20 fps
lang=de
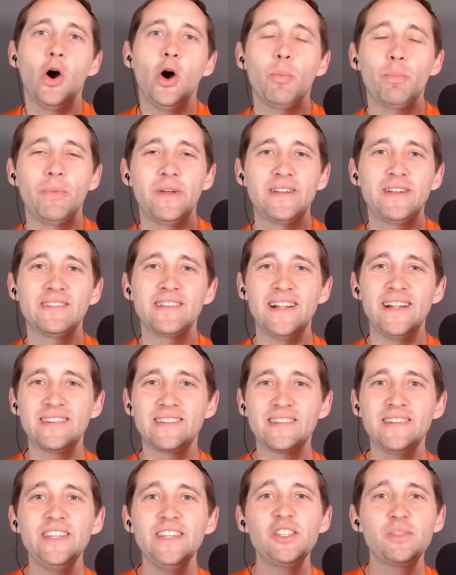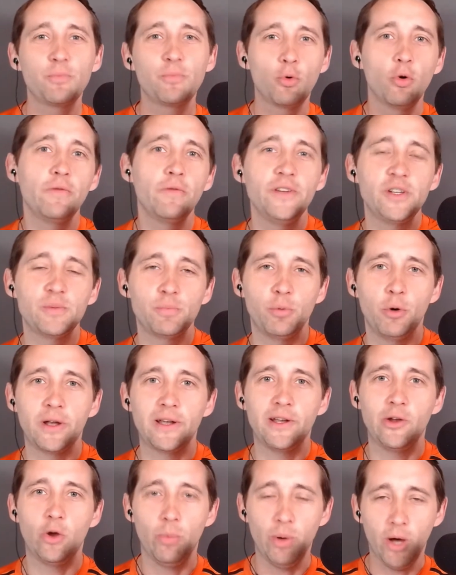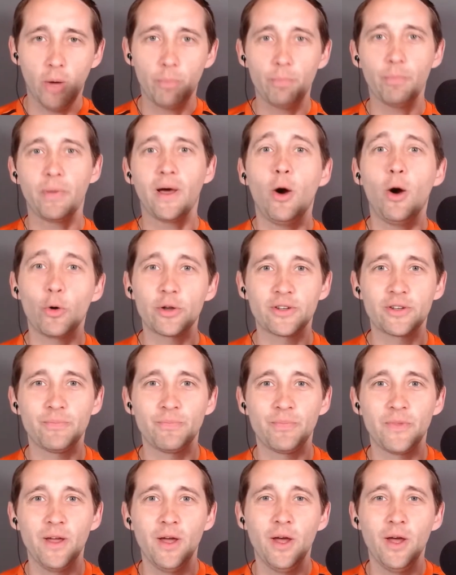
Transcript: ob man das als Nicht-Profisportler überhaupt braucht.